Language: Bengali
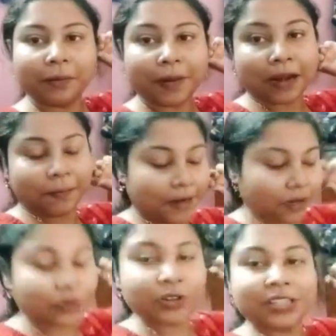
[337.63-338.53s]
বারবার
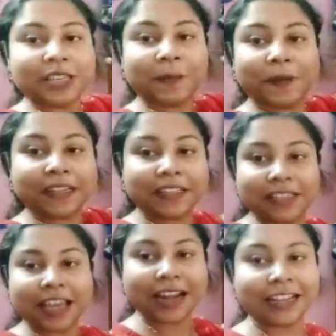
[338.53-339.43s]
ঘুরছি ফিরছি
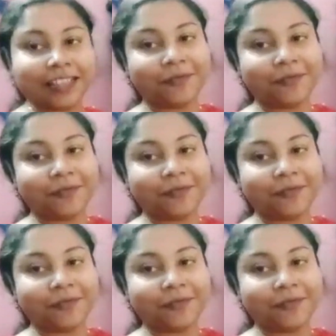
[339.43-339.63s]
আর এসে